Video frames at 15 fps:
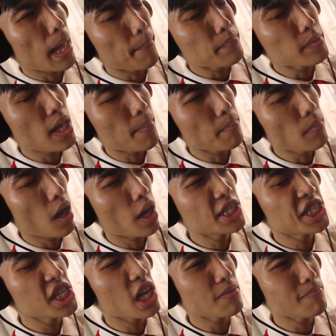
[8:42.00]
thường thì mình thu âm
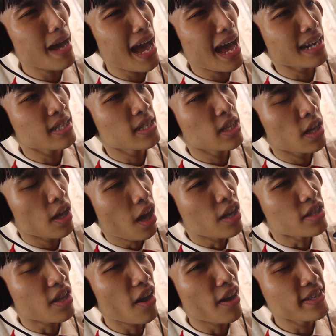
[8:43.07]
bằng điện thoại rồi mình
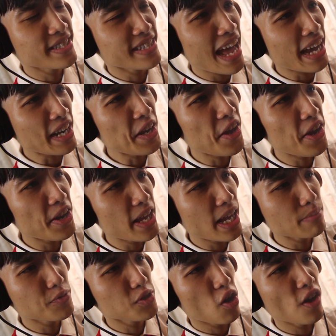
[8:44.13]
ờ, tải cái nhạc
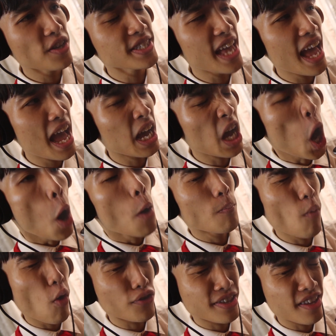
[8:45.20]
không lời á nhạc cái
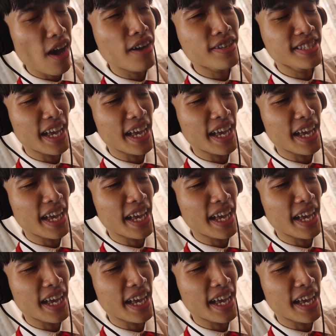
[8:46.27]
beat không lời